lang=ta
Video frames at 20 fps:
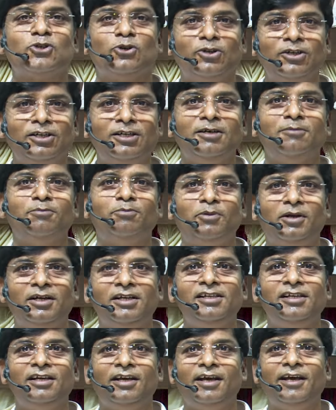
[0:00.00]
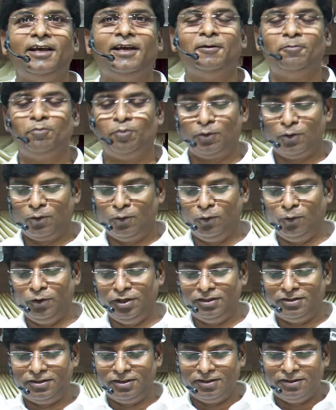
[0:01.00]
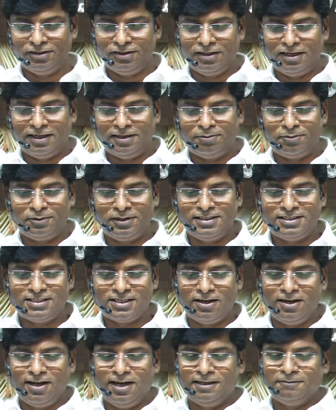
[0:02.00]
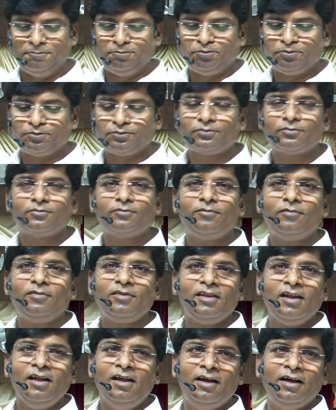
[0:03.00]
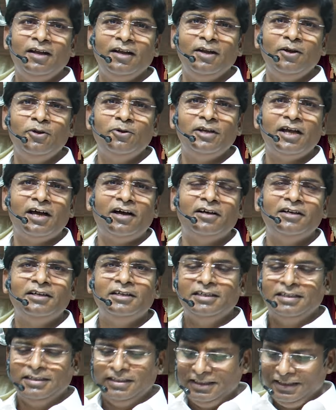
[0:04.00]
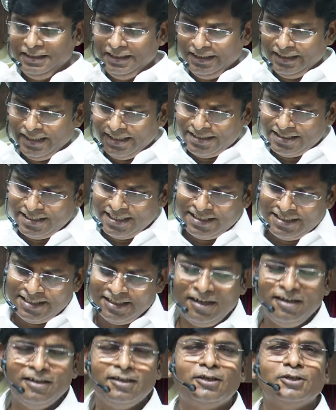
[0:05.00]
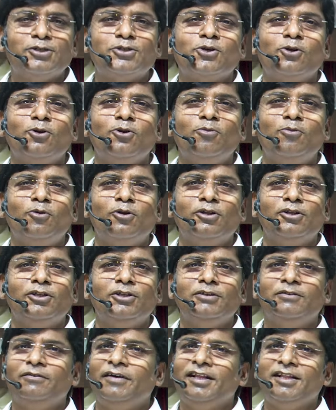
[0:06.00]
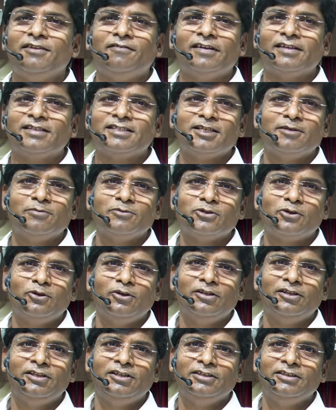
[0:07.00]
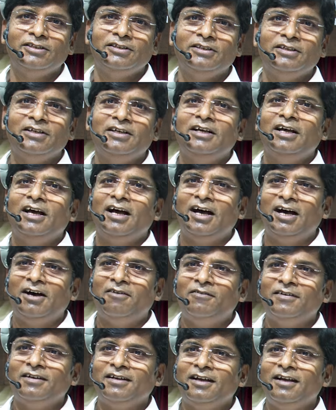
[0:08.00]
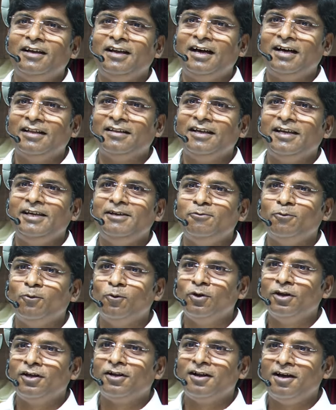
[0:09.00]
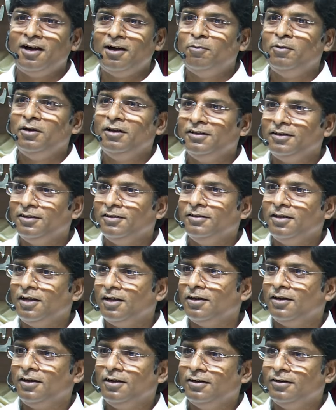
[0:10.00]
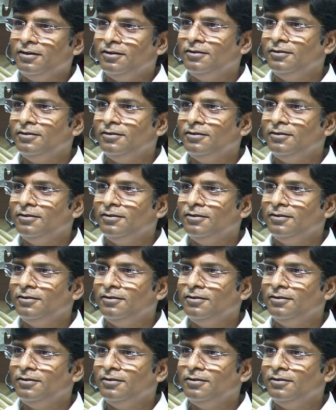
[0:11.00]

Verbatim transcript: சொன்னபடியே உயிர்த்தெழுந்தார் பிரைஸ் அலாட் அலலூயா இதை சீசர்களுக்கு சொல்லும் பொழுது வேத வசனம் சொல்லுது அவர்கள் அதை உணராமல் இருந்தார்கள்